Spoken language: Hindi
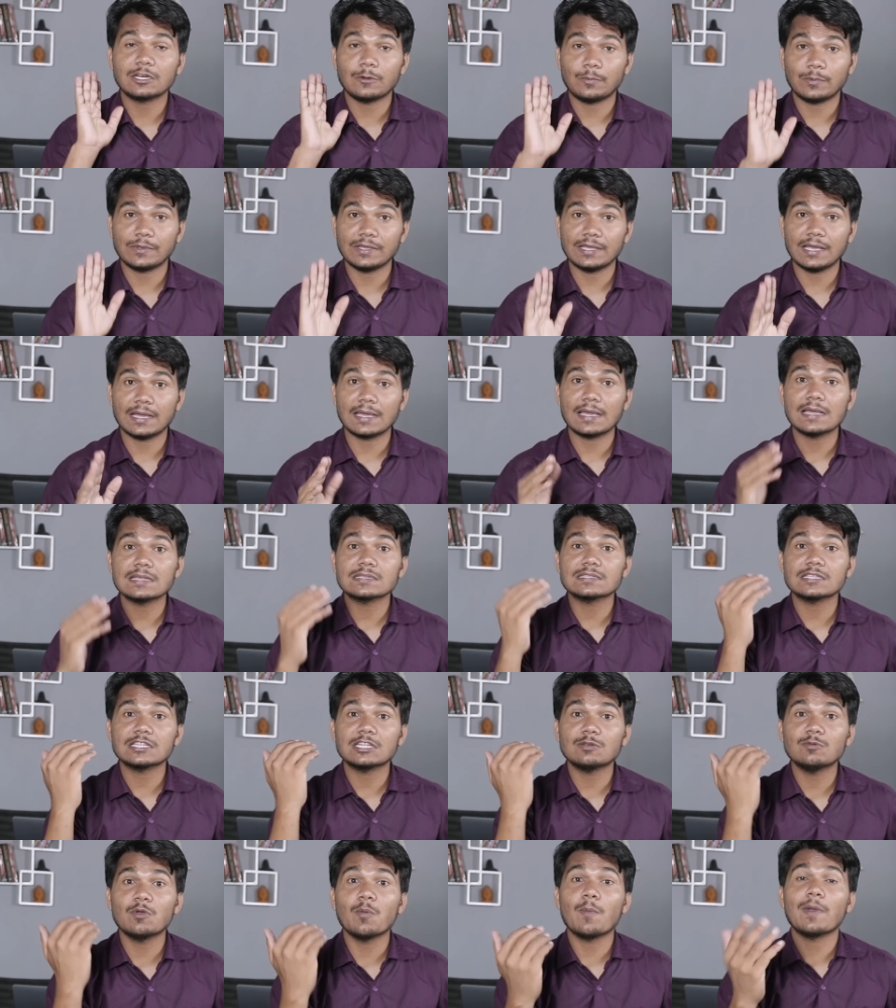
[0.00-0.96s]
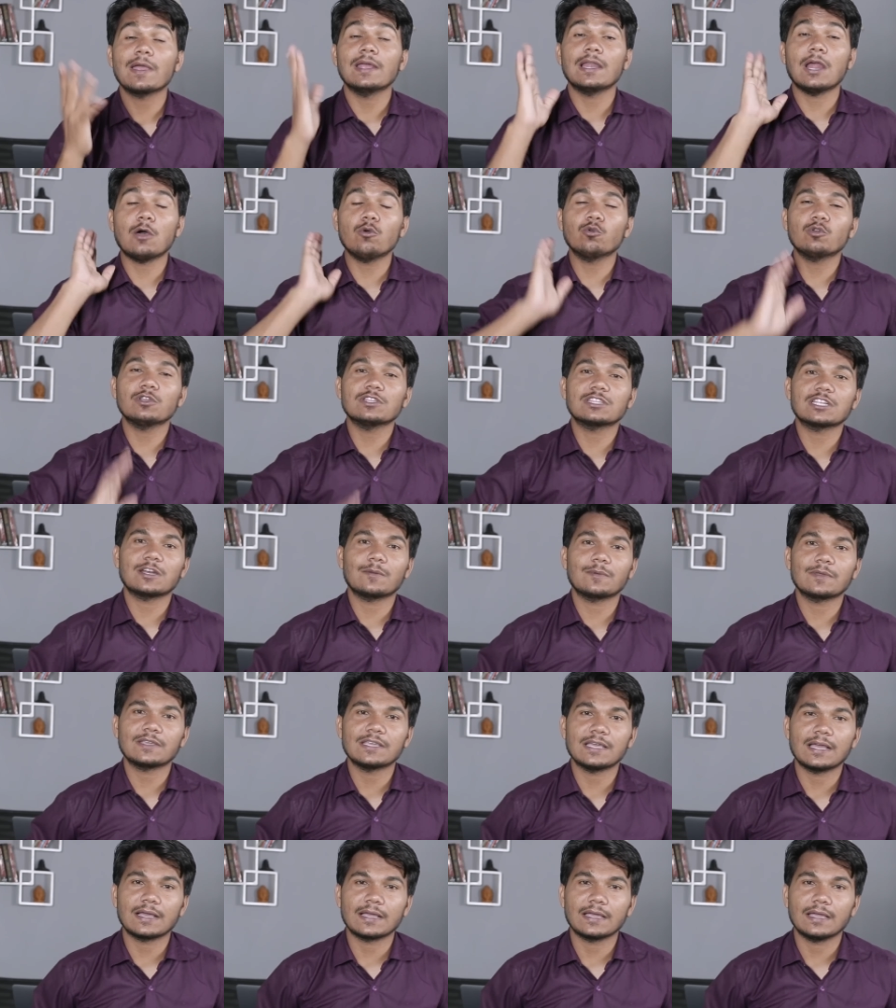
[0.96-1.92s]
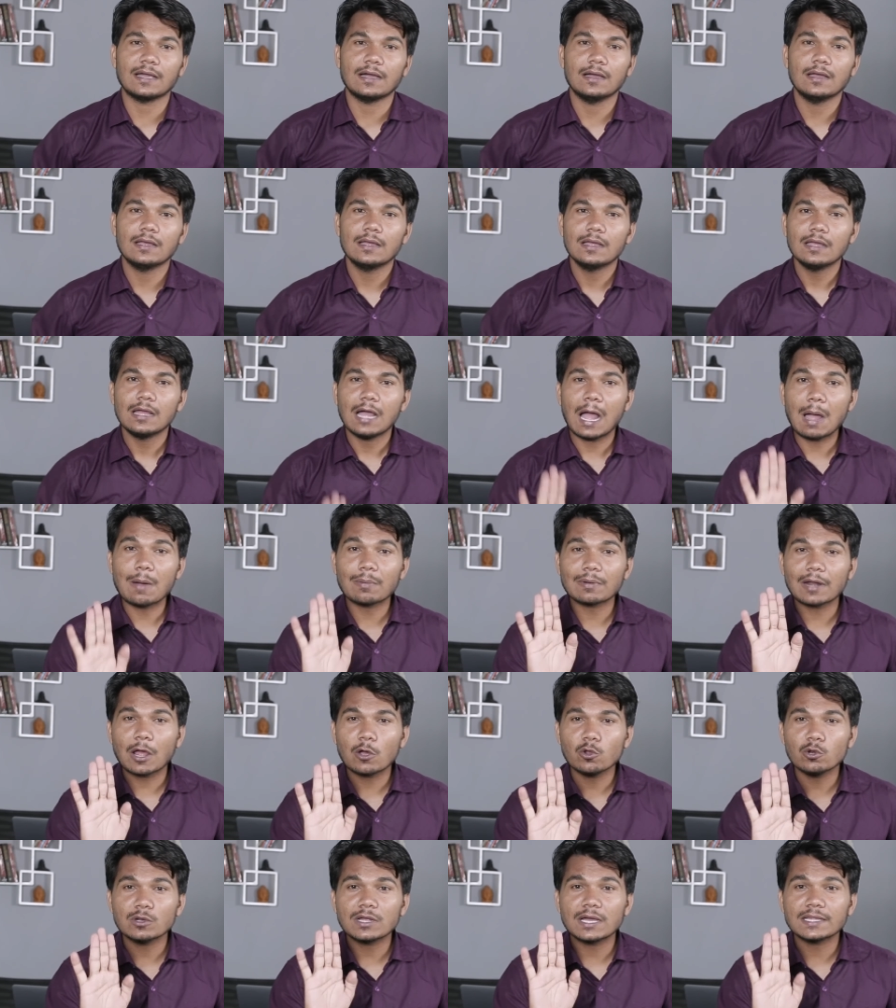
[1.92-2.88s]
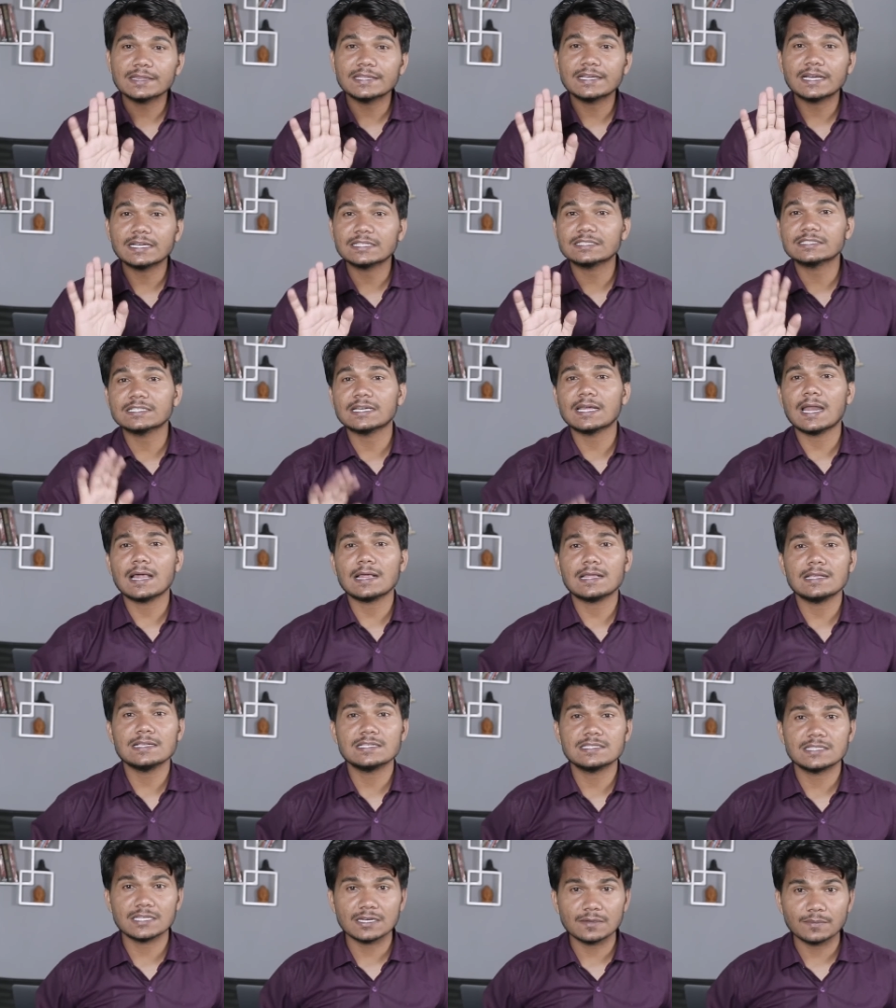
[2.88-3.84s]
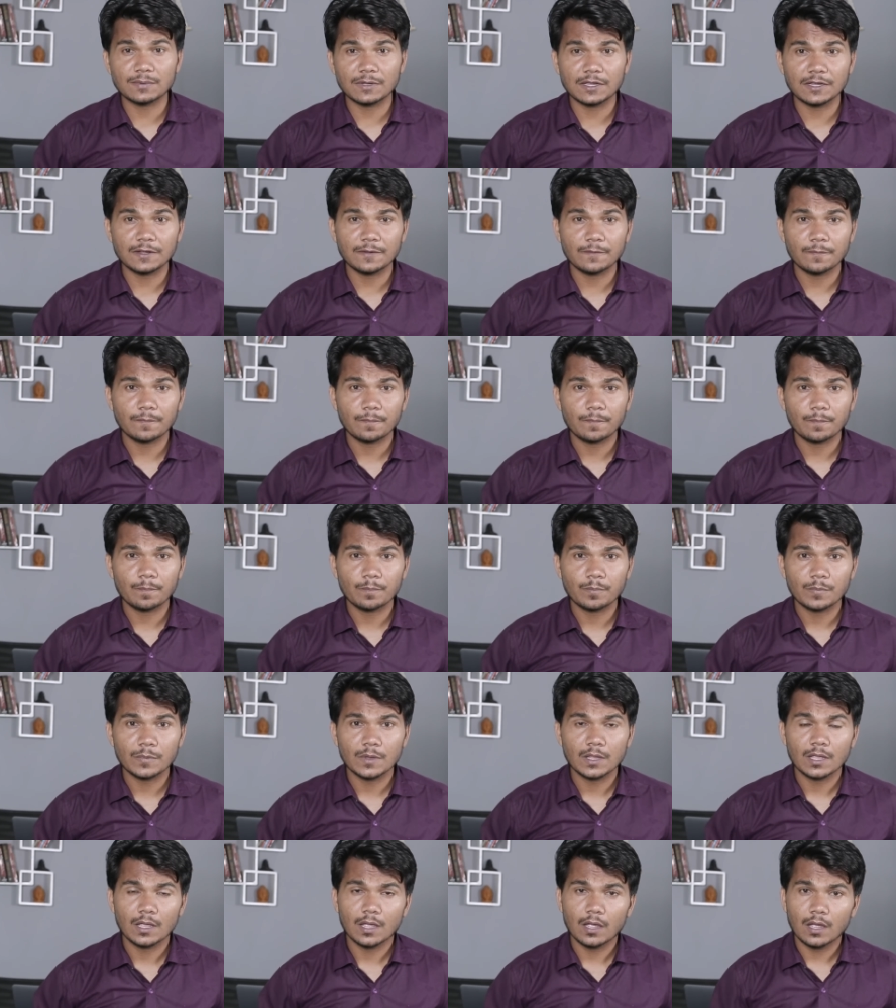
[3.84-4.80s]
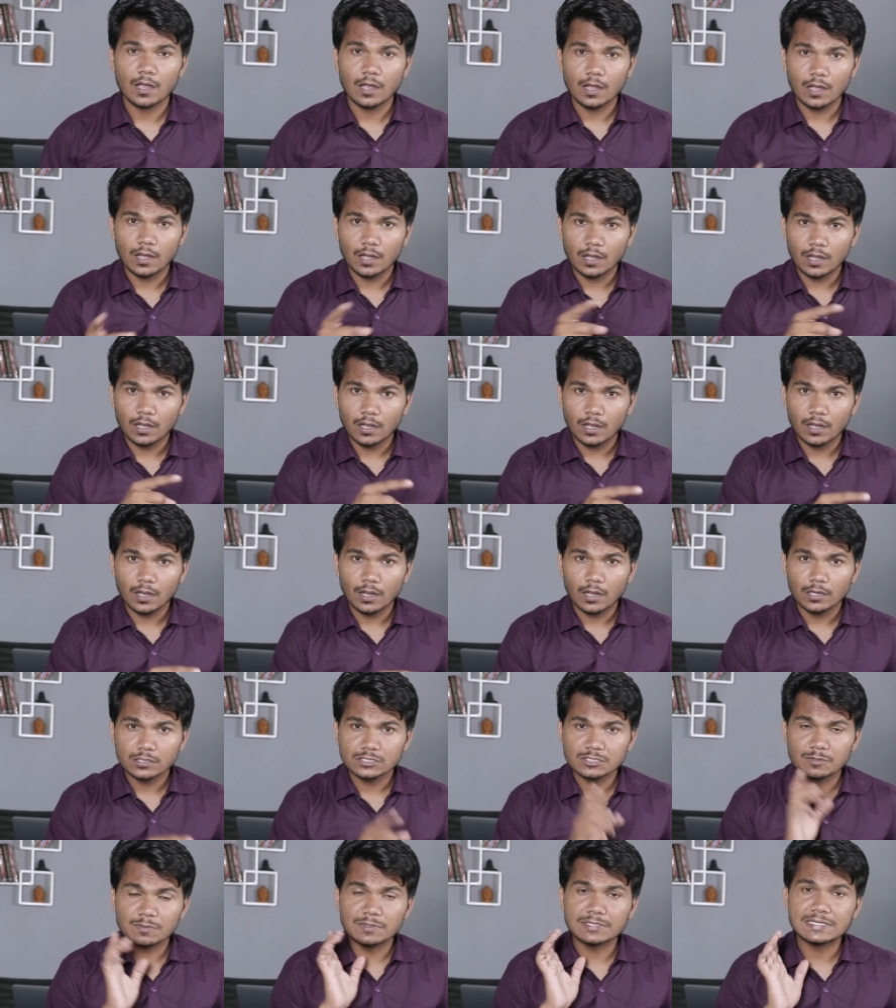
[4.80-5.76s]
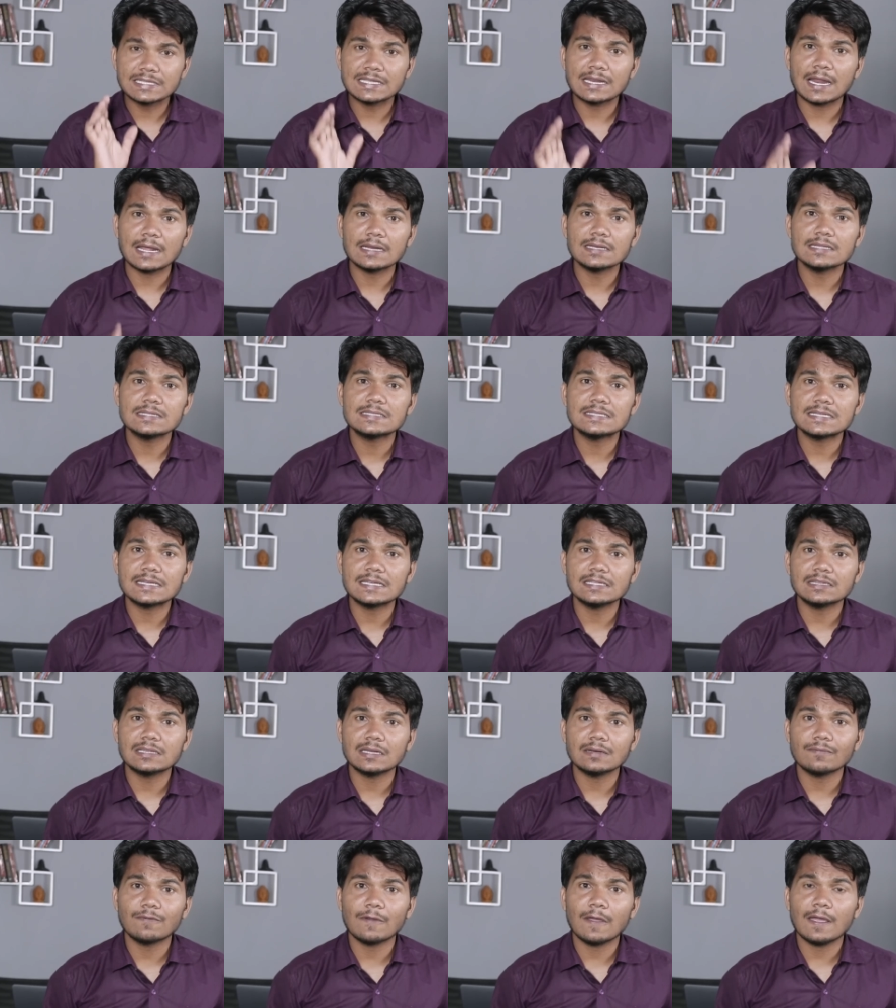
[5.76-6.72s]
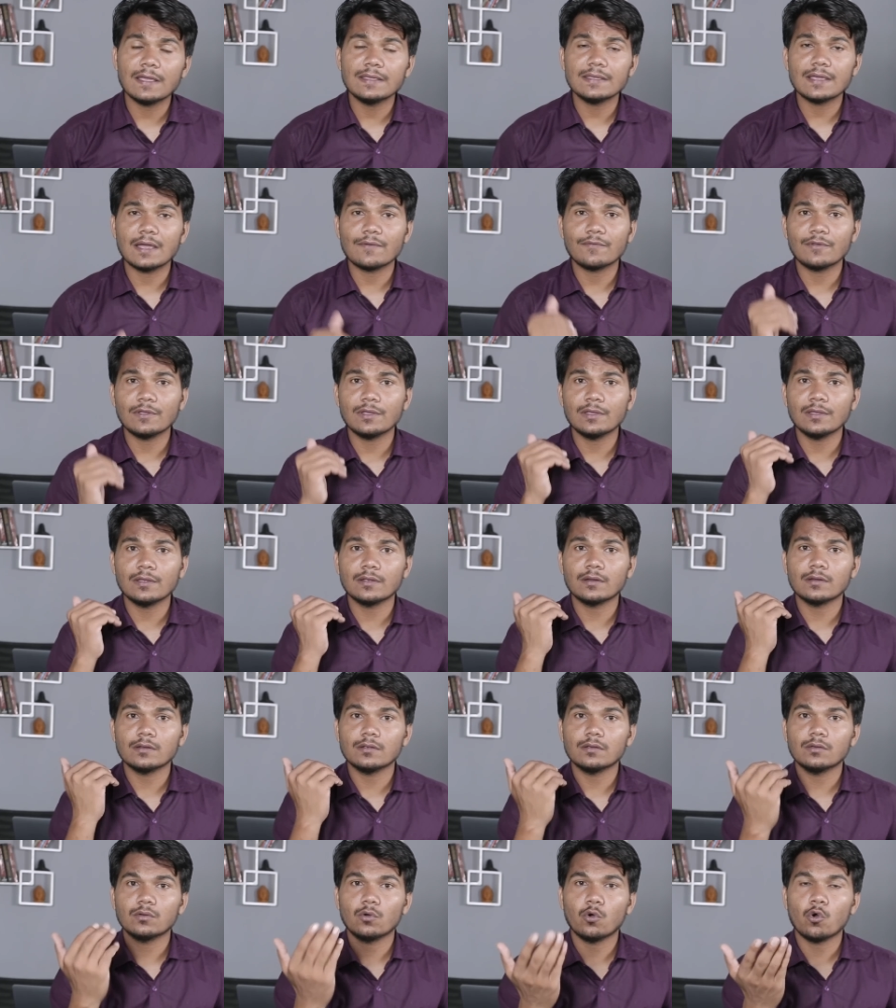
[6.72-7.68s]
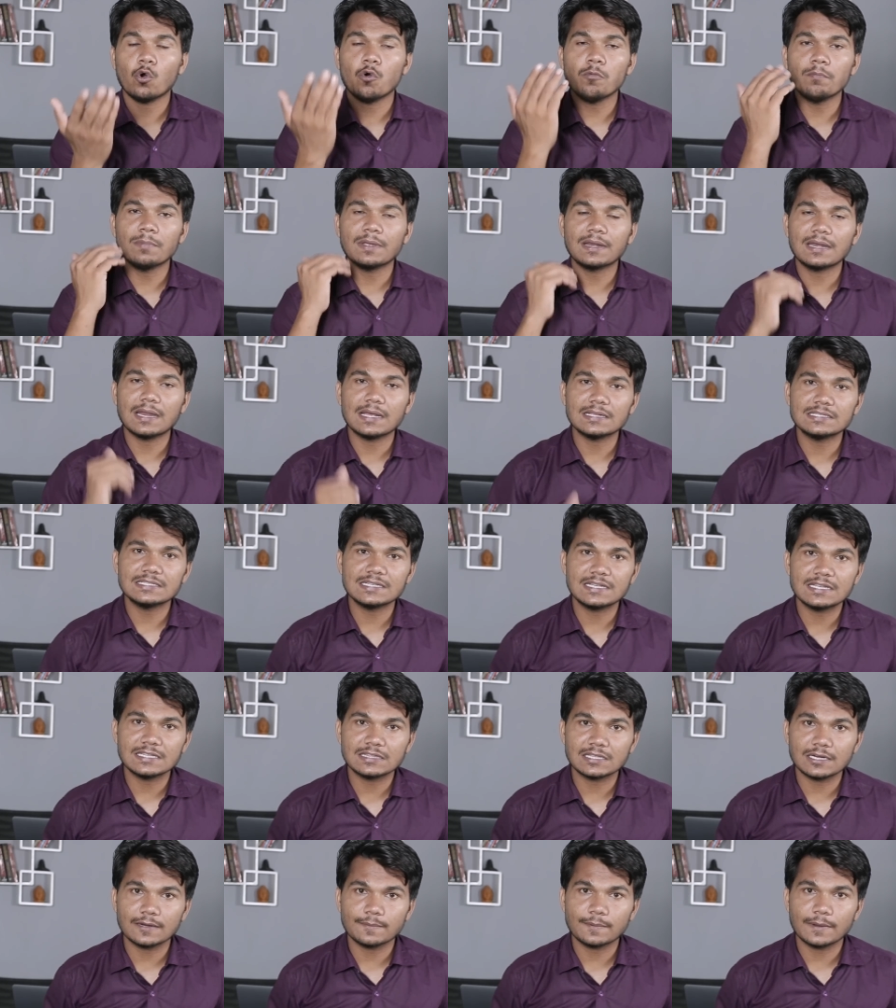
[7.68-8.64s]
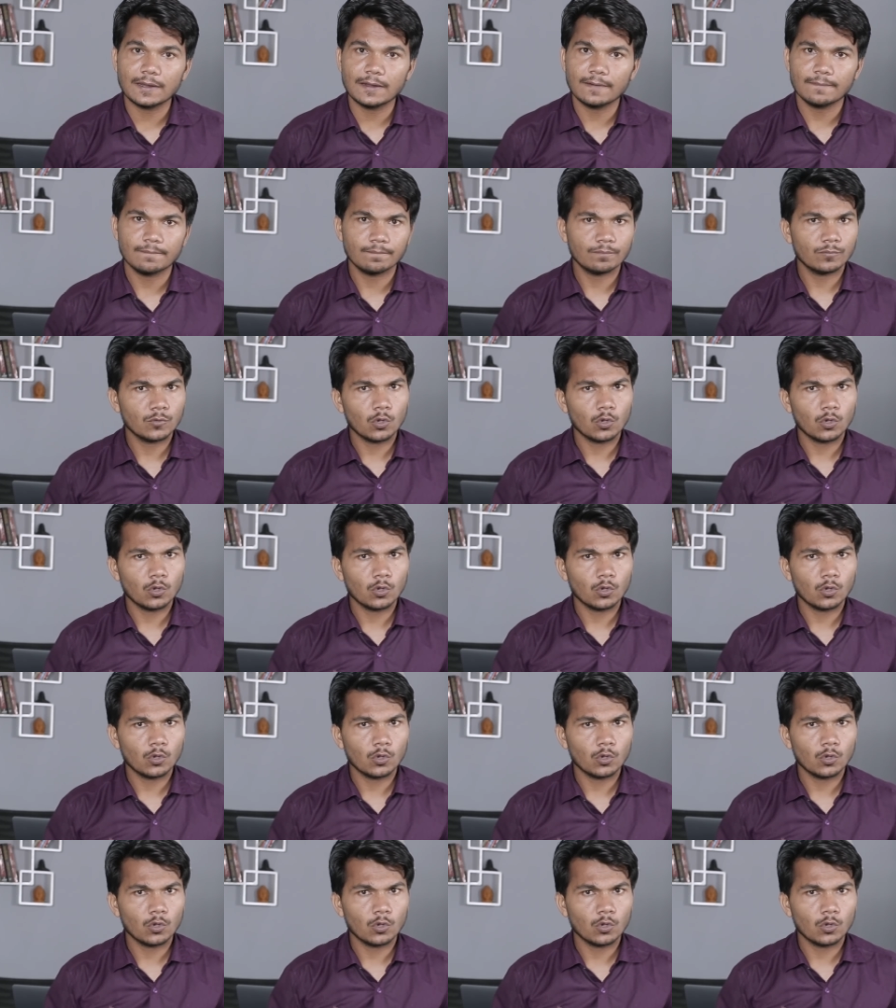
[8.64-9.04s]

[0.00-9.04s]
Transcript: तरफ किया गया सदन में महिलाओं की तरफ किया गया अब राहुल गांधी का चेहरा किस तरफ है स्मृति ईरानी जी की तरफ है या फिर ओम बिरला जी की तरफ है